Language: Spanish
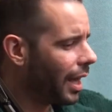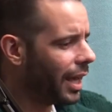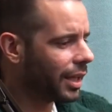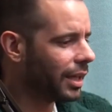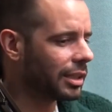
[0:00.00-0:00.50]

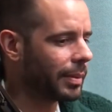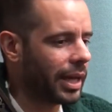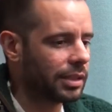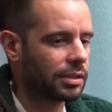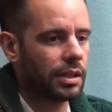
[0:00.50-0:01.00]
X, el tema
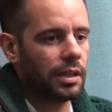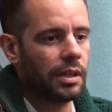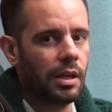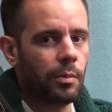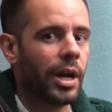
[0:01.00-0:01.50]
es este.
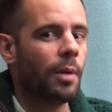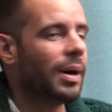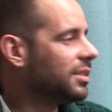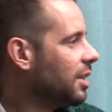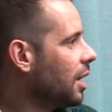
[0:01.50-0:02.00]
Bueno, vamos
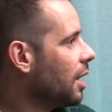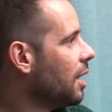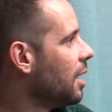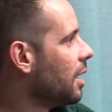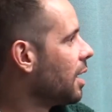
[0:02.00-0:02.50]
a decir,
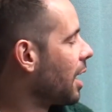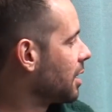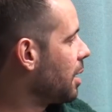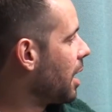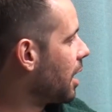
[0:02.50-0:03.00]

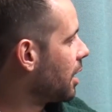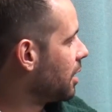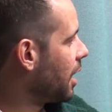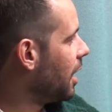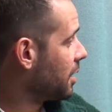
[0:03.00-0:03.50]
eh,
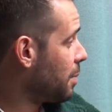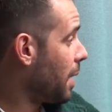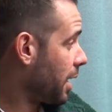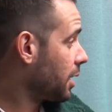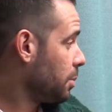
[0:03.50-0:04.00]
The Killers es
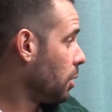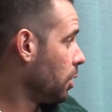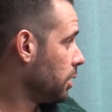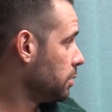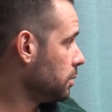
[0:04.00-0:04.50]
más que Artie
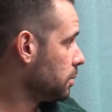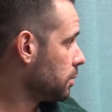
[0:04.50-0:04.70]
Monkeys.